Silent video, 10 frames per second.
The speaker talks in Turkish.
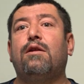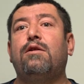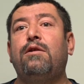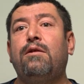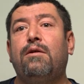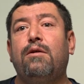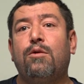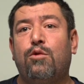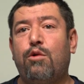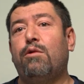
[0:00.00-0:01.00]
atın
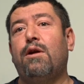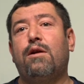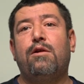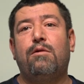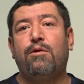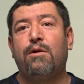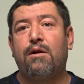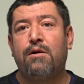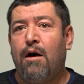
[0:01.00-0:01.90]
torunlarıdır bunlar.